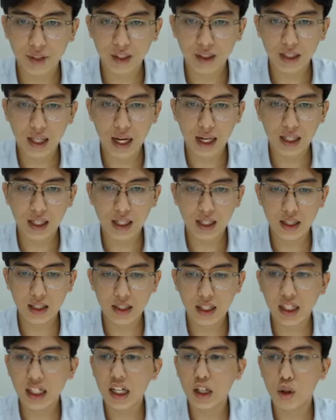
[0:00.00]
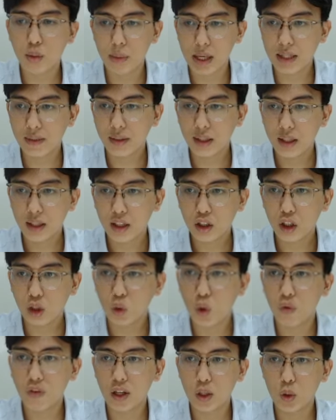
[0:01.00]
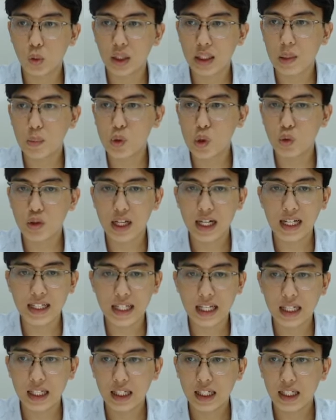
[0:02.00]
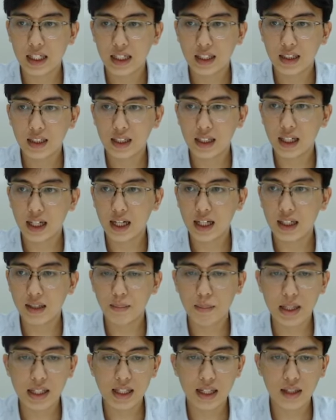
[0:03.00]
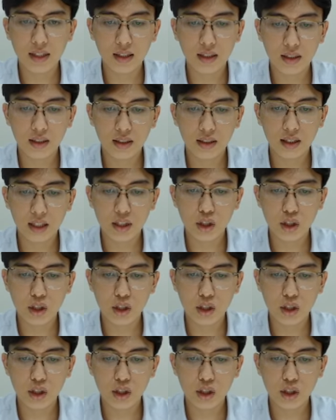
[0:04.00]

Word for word: cái à, nhận định của mình còn cổ phiếu chúng ta tập trung sẽ là gì thì uh, mình sẽ uh,